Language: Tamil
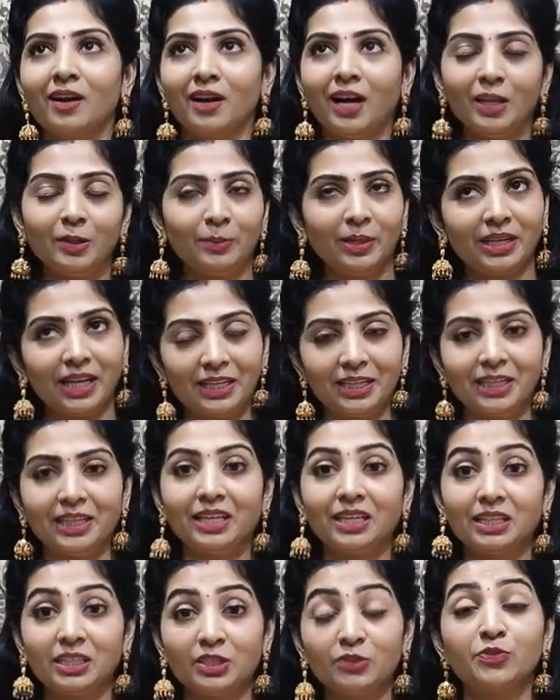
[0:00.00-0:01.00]
அது மாதிரி நிறைய
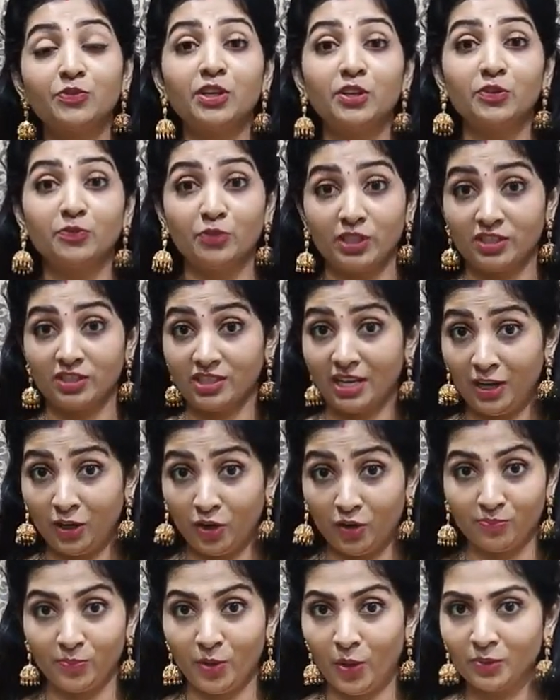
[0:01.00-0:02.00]
டிஃப்ரெண்ட் டிஃப்ரெண்ட் ஸ்டைல்
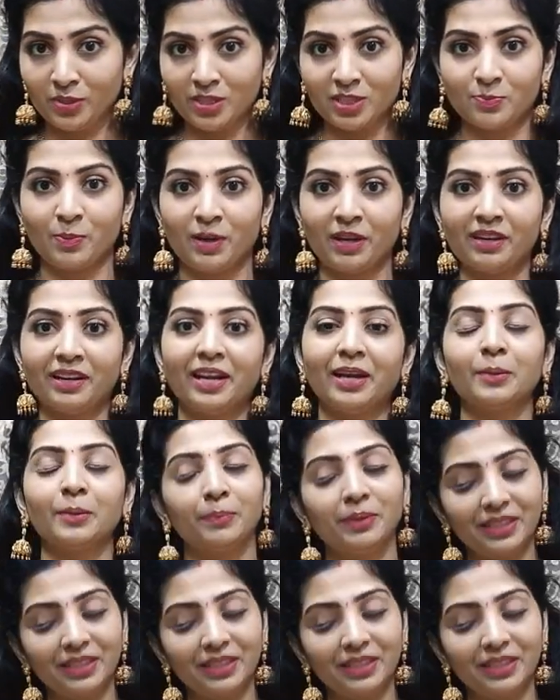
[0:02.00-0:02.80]
ஆஃப் பிளவுசஸ் பண்றேன்